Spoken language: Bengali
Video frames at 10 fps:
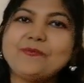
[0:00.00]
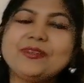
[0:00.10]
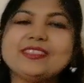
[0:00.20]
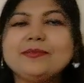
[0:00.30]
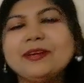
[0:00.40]

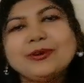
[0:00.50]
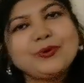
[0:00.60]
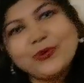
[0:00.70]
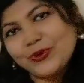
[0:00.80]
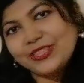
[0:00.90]
পৃথিবীর
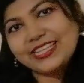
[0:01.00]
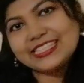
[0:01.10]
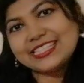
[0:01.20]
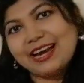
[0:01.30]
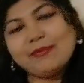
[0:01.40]
কোনো দেশ
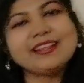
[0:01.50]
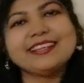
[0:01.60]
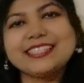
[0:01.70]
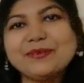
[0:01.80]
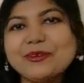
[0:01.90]
কি আমার
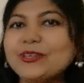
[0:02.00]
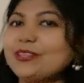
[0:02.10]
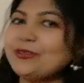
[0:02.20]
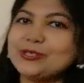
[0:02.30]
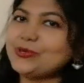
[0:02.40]
দেশের মতো
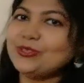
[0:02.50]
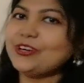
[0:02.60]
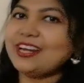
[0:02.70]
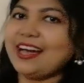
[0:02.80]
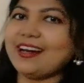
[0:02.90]
এত
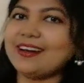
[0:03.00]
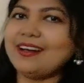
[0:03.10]
সুন্দর না